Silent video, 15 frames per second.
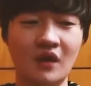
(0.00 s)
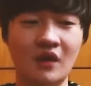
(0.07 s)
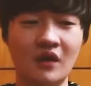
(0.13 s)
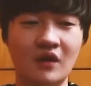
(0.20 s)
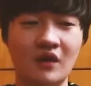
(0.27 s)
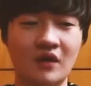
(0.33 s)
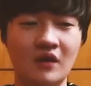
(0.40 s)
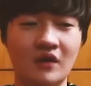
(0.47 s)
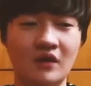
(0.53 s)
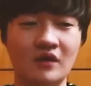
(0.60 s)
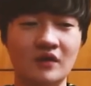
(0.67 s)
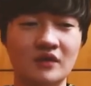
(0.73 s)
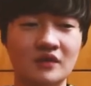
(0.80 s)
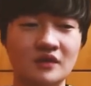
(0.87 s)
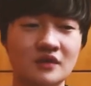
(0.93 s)

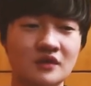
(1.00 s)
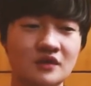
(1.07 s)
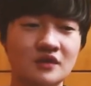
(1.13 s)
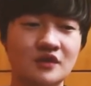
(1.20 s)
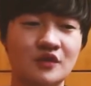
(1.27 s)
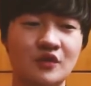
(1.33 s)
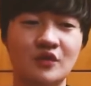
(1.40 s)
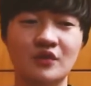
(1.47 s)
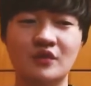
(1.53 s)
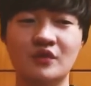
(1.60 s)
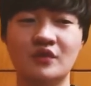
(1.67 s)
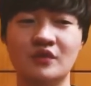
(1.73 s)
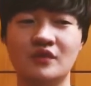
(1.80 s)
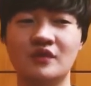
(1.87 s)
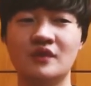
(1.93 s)
어,
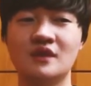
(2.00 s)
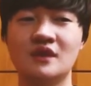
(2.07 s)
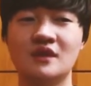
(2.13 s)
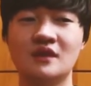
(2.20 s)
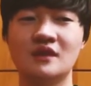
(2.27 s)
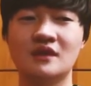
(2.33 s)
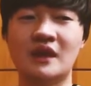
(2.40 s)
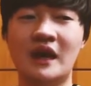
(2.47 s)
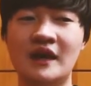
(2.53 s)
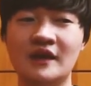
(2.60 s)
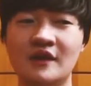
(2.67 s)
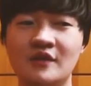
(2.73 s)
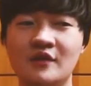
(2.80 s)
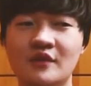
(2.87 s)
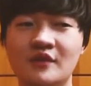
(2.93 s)
그리고
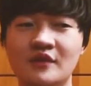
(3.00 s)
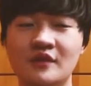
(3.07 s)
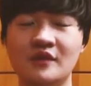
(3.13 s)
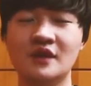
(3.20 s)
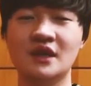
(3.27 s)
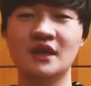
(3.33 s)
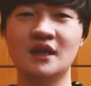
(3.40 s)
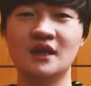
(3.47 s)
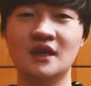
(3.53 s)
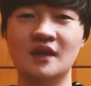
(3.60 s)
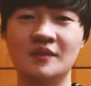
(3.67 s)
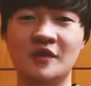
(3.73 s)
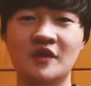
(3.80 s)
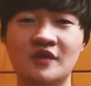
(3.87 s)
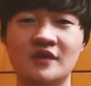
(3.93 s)
다행히도
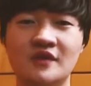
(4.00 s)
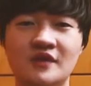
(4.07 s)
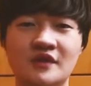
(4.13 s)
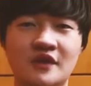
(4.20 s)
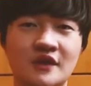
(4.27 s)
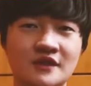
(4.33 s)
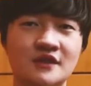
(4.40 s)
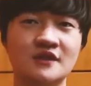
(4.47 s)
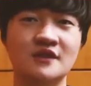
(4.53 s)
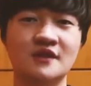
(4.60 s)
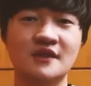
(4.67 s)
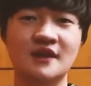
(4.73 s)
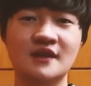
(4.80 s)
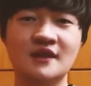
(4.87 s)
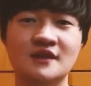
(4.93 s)
이번
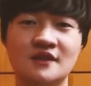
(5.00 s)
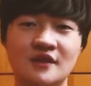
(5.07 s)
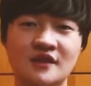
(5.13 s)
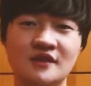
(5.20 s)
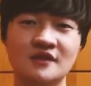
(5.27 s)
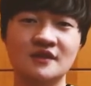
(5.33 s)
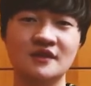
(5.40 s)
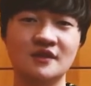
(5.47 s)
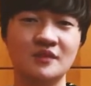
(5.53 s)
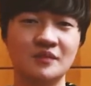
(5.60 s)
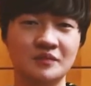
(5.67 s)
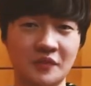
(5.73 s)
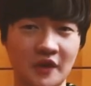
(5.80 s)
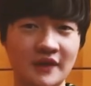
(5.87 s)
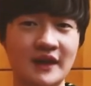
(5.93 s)
결승전 때 그런
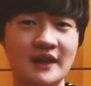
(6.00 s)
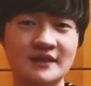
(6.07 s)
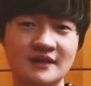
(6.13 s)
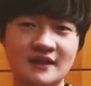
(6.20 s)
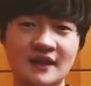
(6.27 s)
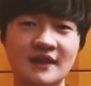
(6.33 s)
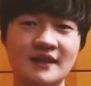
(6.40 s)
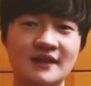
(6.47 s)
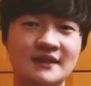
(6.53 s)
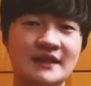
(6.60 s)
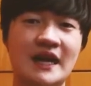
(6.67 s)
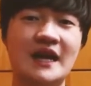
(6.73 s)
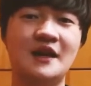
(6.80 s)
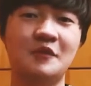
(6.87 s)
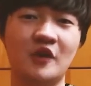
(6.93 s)
변화한 스타일이
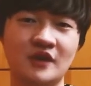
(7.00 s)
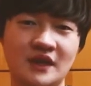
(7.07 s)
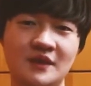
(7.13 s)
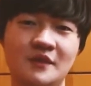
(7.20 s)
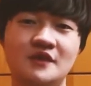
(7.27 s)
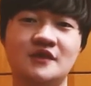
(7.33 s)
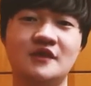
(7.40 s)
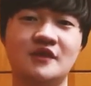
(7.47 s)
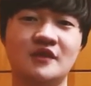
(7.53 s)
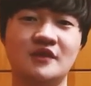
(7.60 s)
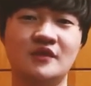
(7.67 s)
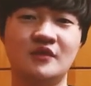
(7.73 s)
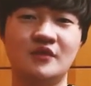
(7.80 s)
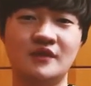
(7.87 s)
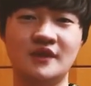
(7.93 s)
잘
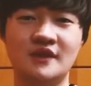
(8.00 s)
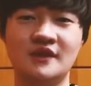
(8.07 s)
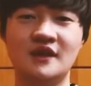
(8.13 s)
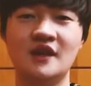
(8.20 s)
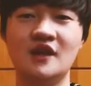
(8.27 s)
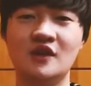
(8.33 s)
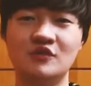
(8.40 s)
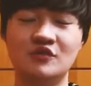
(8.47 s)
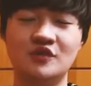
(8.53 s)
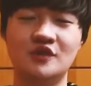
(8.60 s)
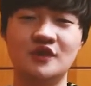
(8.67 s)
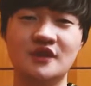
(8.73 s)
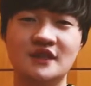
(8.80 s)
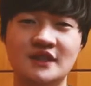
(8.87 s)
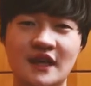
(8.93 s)
먹히면서 오늘
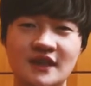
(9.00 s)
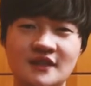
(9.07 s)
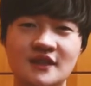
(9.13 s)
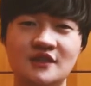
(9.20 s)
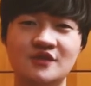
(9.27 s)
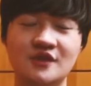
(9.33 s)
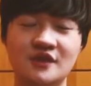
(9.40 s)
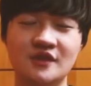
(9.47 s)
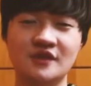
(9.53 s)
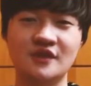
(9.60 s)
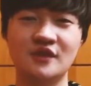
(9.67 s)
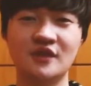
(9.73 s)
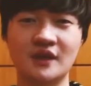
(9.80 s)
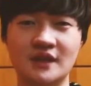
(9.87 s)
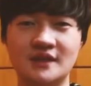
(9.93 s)
우승을 차지할 수
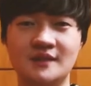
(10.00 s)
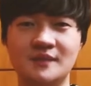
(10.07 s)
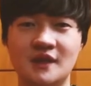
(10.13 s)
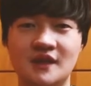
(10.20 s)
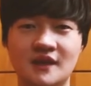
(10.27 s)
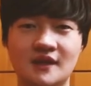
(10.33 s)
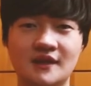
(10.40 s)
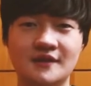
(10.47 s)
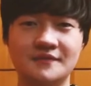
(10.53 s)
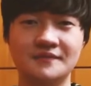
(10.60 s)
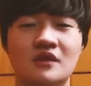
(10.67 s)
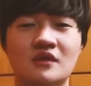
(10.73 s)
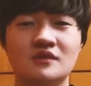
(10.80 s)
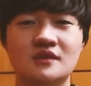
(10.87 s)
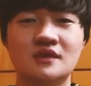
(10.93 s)
있었던 것 같습니다.
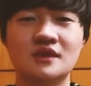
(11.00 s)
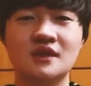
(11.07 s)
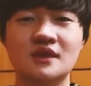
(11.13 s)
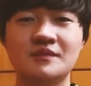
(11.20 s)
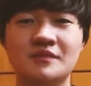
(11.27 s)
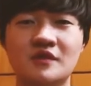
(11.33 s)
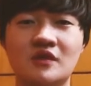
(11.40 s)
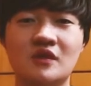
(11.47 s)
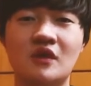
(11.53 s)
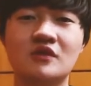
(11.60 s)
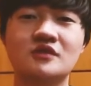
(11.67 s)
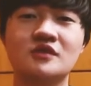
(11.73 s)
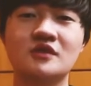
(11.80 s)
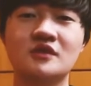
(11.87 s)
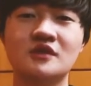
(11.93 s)
역수입
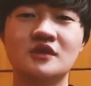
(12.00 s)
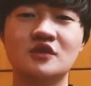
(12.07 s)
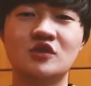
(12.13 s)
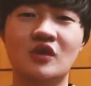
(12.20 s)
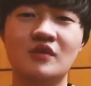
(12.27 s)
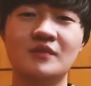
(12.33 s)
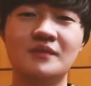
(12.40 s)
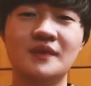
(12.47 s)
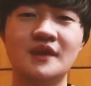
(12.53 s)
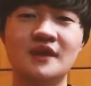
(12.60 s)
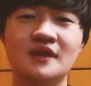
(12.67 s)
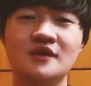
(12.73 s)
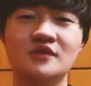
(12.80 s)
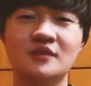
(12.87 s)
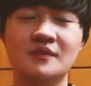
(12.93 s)
걱정을
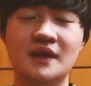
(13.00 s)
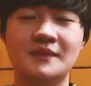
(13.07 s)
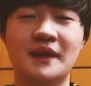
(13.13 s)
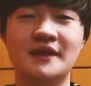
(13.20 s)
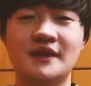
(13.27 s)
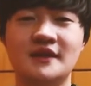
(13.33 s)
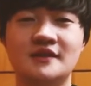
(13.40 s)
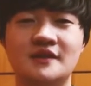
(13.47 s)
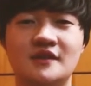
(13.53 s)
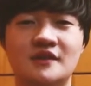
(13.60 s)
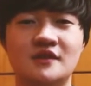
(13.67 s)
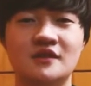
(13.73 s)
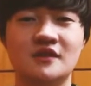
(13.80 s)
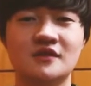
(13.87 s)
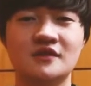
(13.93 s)
정말 정말 많이
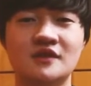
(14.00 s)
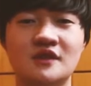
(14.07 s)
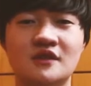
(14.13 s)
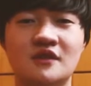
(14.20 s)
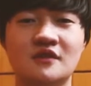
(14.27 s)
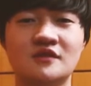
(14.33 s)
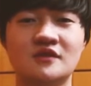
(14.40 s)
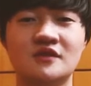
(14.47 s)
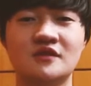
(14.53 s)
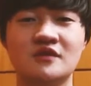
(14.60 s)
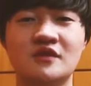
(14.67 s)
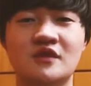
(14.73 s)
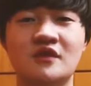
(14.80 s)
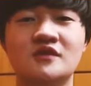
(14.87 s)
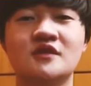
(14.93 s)
했어요. 역수입
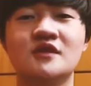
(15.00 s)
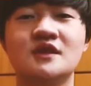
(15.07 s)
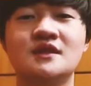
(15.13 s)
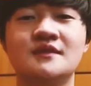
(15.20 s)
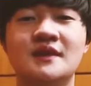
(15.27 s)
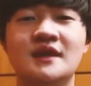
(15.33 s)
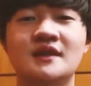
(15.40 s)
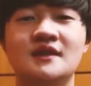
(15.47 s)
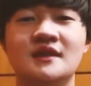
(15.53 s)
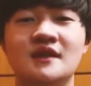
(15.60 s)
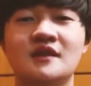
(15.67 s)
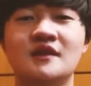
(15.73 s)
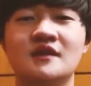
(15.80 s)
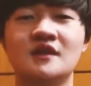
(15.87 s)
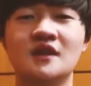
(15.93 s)
걱정도 걱정이지만
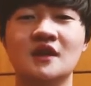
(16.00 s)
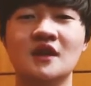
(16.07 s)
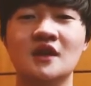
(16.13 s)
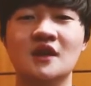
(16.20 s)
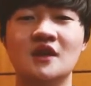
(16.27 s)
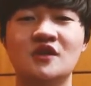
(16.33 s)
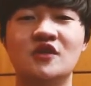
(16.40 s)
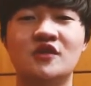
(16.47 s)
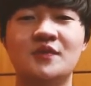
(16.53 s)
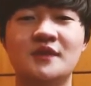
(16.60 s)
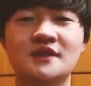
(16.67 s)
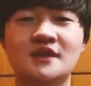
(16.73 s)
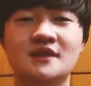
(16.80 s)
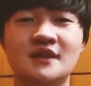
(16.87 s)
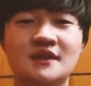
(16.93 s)
이거 여섯
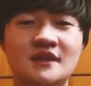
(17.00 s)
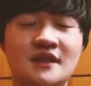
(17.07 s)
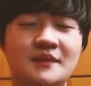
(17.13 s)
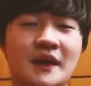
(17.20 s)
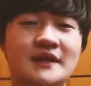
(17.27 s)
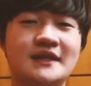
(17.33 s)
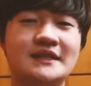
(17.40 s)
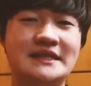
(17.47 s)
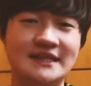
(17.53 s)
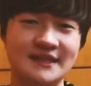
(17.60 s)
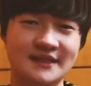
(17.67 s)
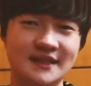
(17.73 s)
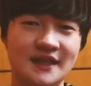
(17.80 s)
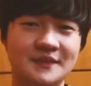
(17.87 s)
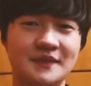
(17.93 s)
번째 세트를 만약
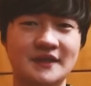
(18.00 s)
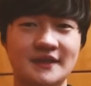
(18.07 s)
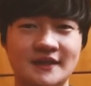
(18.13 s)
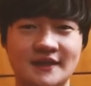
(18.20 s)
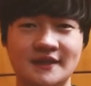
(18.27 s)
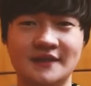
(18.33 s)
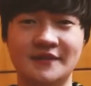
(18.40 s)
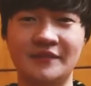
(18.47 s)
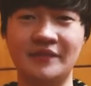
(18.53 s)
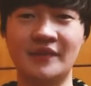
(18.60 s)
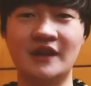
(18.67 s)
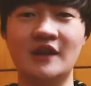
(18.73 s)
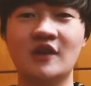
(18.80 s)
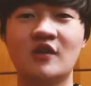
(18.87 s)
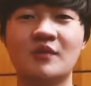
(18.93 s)
진다면은
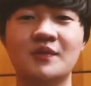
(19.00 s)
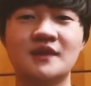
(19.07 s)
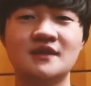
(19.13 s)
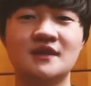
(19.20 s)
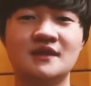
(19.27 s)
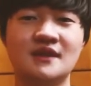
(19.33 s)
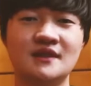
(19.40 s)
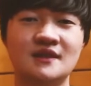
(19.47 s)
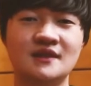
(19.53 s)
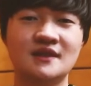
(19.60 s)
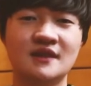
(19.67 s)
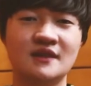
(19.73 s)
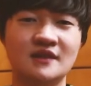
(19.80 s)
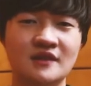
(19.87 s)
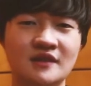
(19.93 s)
일곱 번째
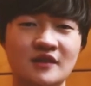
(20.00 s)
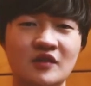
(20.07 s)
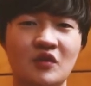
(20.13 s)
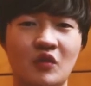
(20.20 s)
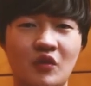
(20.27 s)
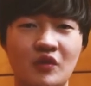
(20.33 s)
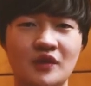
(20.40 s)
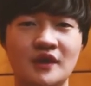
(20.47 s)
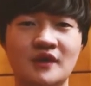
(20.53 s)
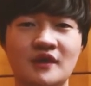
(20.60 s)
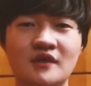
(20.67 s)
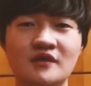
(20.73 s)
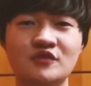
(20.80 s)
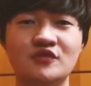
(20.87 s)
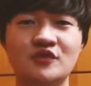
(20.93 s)
세트에서
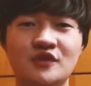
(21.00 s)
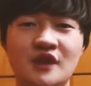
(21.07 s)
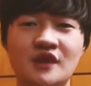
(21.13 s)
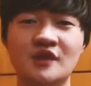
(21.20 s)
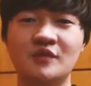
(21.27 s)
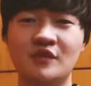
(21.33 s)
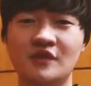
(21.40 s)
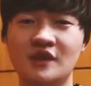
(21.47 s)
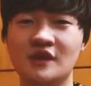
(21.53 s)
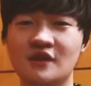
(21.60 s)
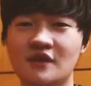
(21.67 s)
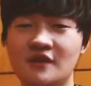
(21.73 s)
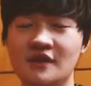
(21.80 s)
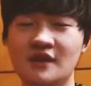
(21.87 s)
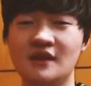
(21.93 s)
오히려 수세에 몰린
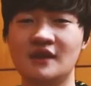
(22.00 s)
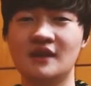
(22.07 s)
건